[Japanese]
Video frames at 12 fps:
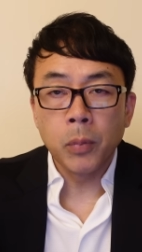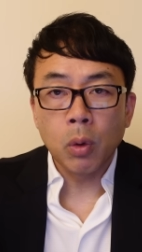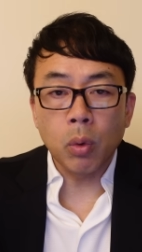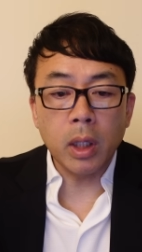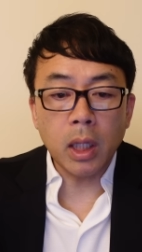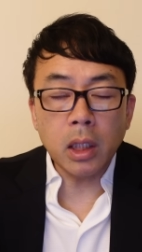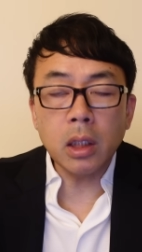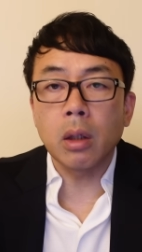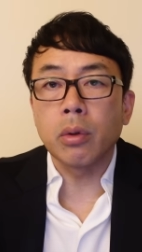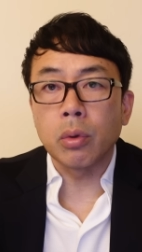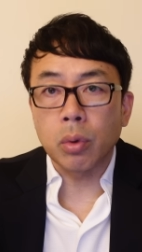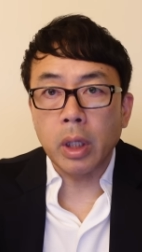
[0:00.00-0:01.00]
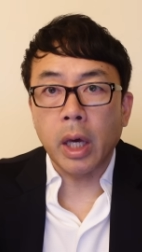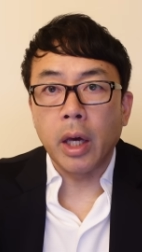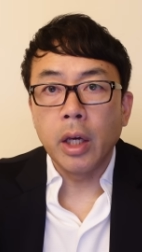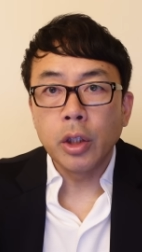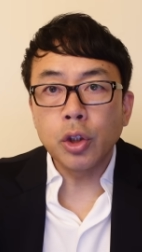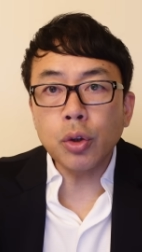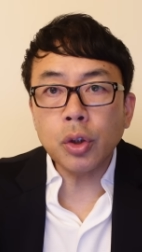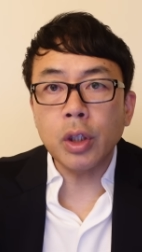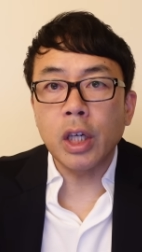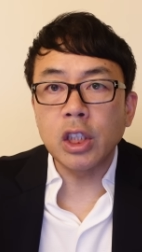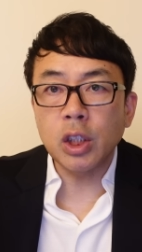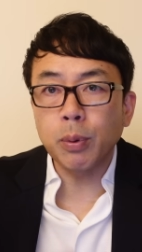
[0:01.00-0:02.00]
これ何かというとね、出
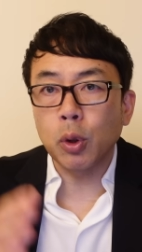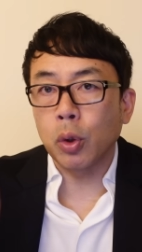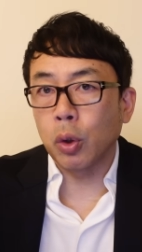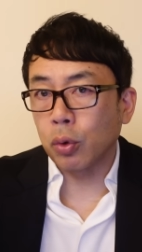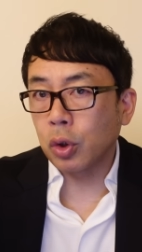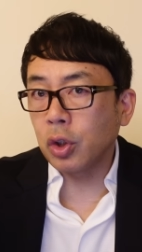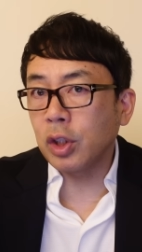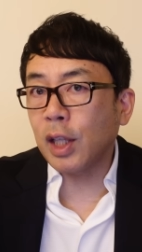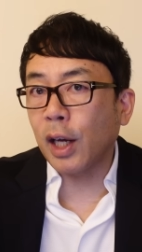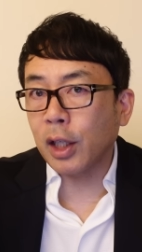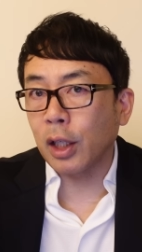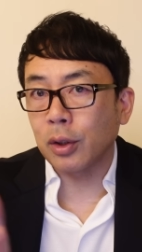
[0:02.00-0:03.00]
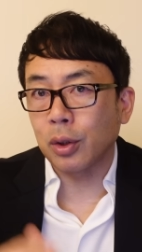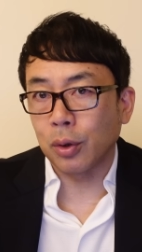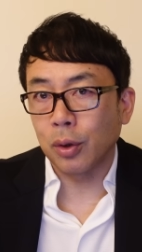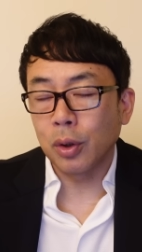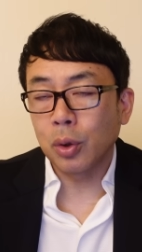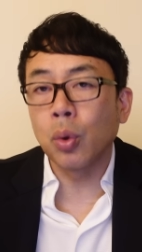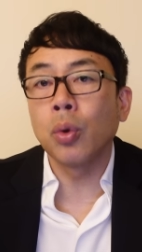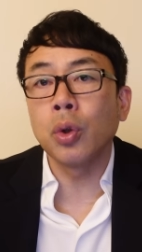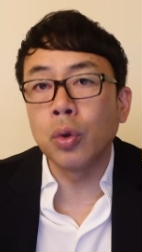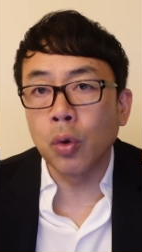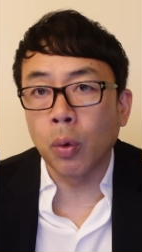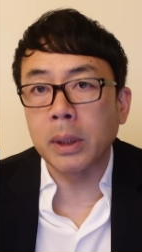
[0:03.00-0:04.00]
エジプト期を追体験する、そう
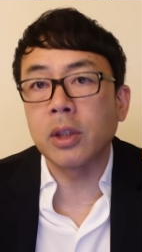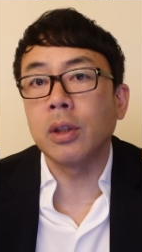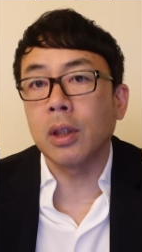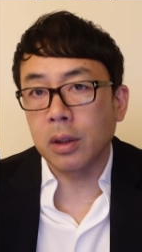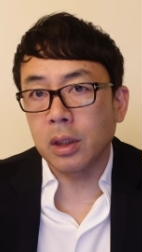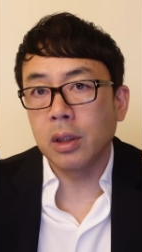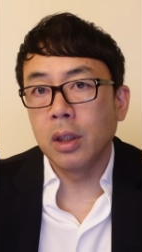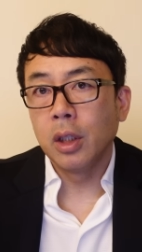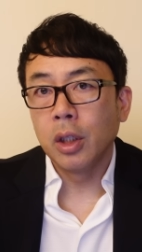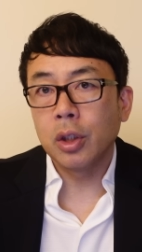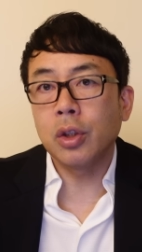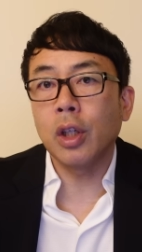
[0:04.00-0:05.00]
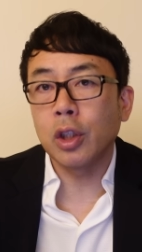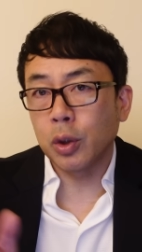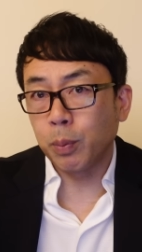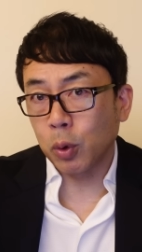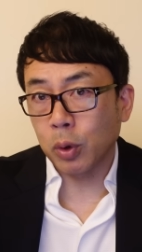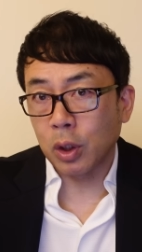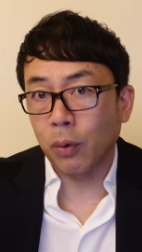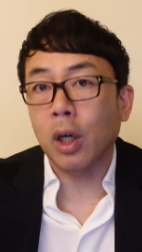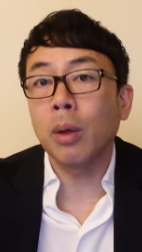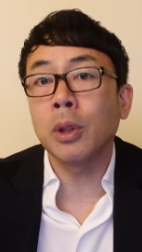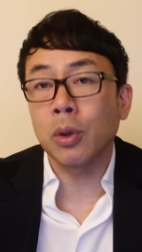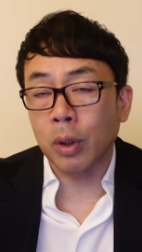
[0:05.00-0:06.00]
いうお祭りなんです。出エジプト記って分
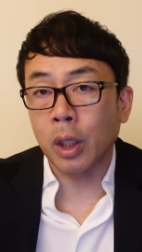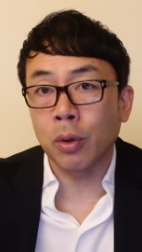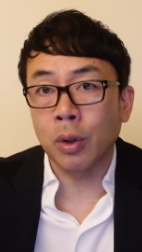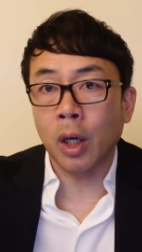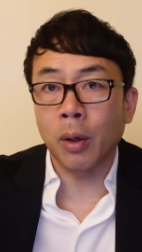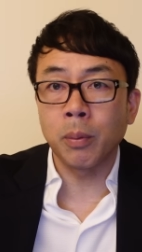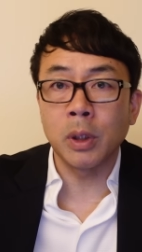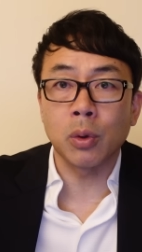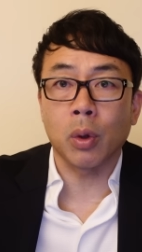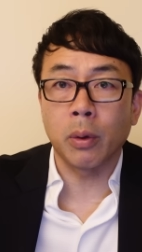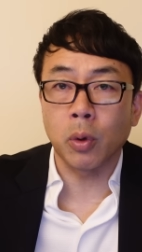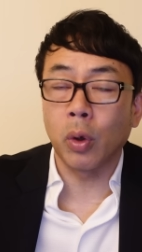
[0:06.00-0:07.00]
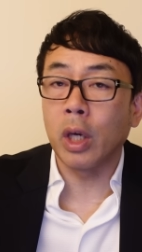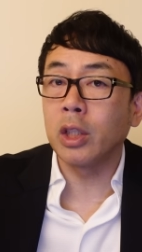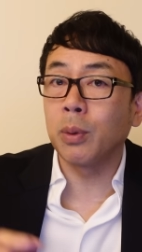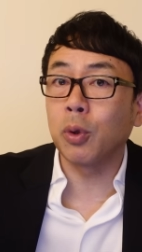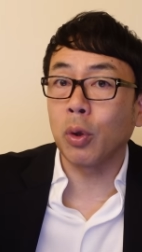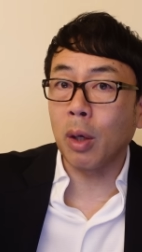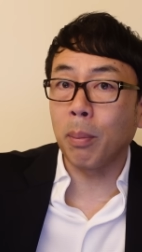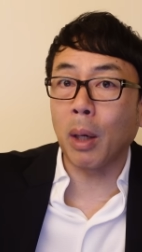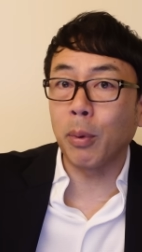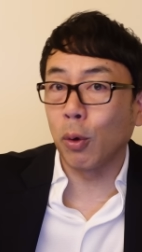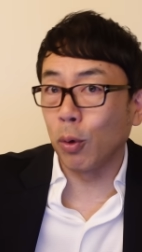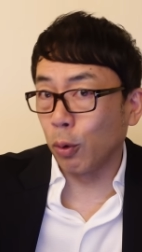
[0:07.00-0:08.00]
かりますよねユダヤ民族がこのエジプトね
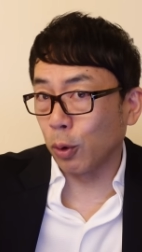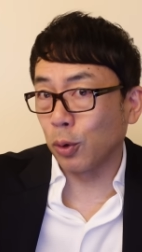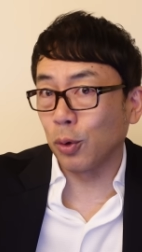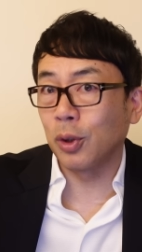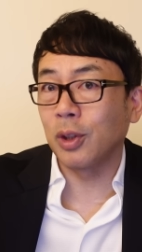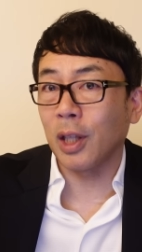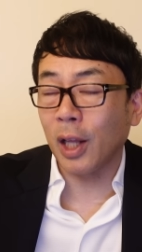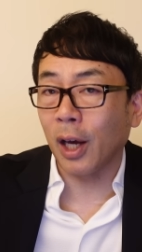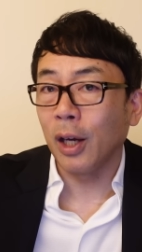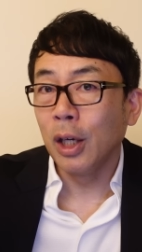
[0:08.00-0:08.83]
バビロン領収術ってね